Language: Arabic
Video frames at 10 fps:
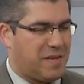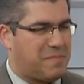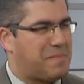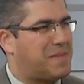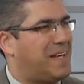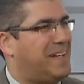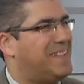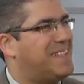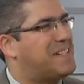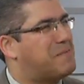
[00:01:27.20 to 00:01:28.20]
مبدا
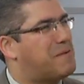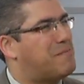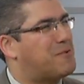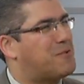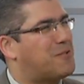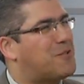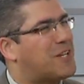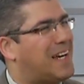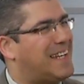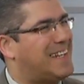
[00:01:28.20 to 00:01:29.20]
عند الشباب موجود رش
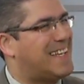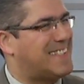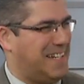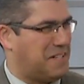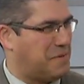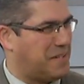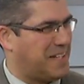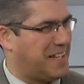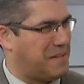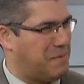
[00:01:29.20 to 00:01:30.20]
خلي الناس تعرفك
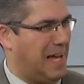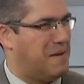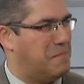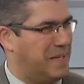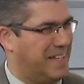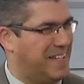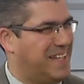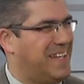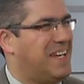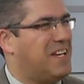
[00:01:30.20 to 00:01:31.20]
هيك بالعاميه
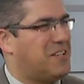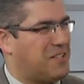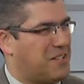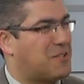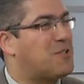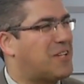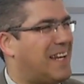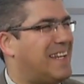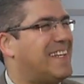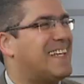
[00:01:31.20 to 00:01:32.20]
رش رش
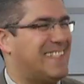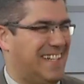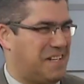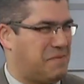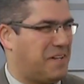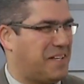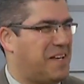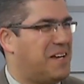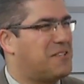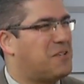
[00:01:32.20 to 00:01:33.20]
خلي الناس تعرفك
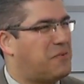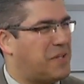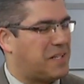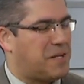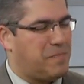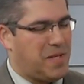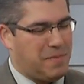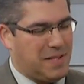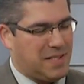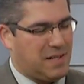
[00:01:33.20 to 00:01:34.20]
شو الفكره
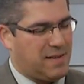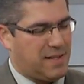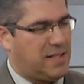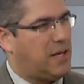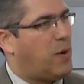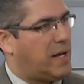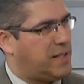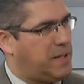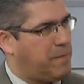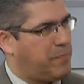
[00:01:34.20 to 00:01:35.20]
بنعمل سيره ذاتيه
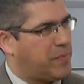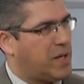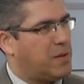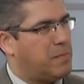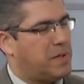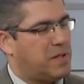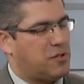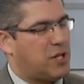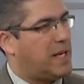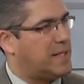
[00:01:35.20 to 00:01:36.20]
وحده
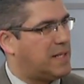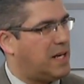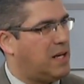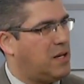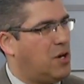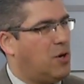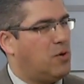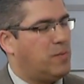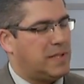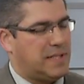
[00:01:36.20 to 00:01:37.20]
بنجهزها
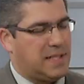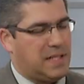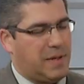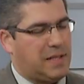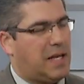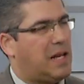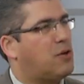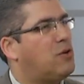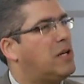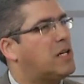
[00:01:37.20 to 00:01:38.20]
وبنصير نبعثها
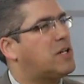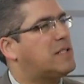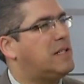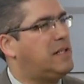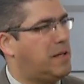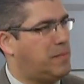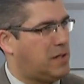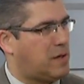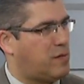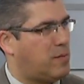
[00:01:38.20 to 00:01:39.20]
لكل الاشخاص اللي احنا
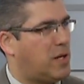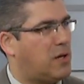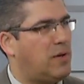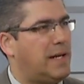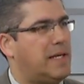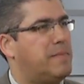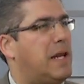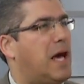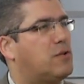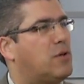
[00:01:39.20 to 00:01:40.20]
بنعرفهم ولكل
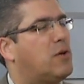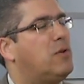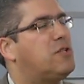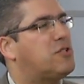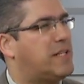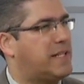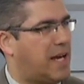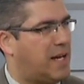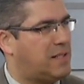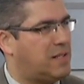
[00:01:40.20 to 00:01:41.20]
الايميلات ولكل
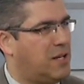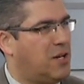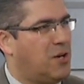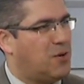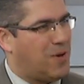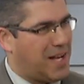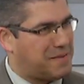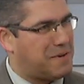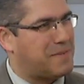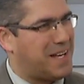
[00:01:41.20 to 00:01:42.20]
الشركات وهذا
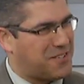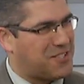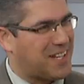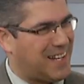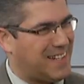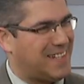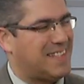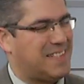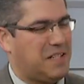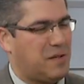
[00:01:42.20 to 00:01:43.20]
مبدا رش خلي
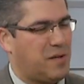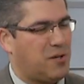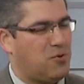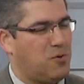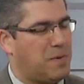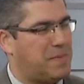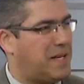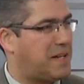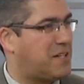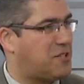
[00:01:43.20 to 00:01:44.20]
الناس تعرفك وهو
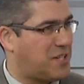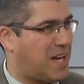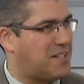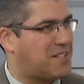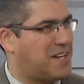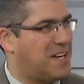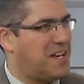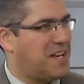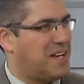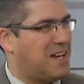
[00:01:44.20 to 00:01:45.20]
مبدا الرشاش
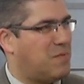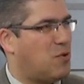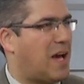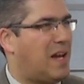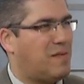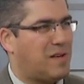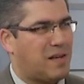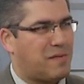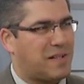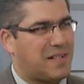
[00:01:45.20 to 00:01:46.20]
اللي مخالف
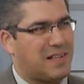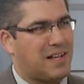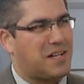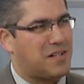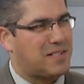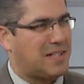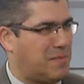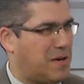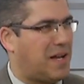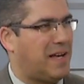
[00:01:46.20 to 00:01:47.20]
لفكره القناص اللي
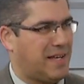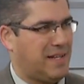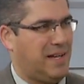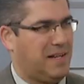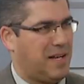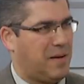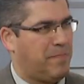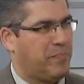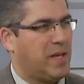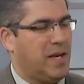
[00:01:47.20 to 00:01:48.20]
مره حكينا عنها
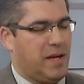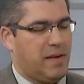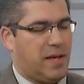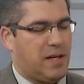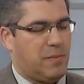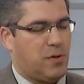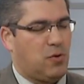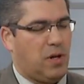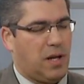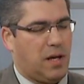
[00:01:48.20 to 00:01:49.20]
اذا انا
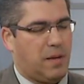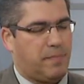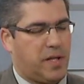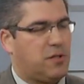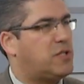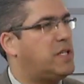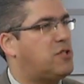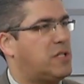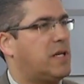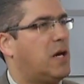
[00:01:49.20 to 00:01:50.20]
بروح ل 20
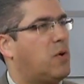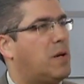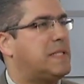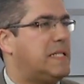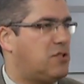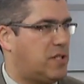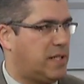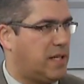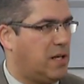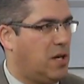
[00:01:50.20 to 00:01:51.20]
شركه او 50
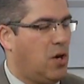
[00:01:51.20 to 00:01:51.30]
شركه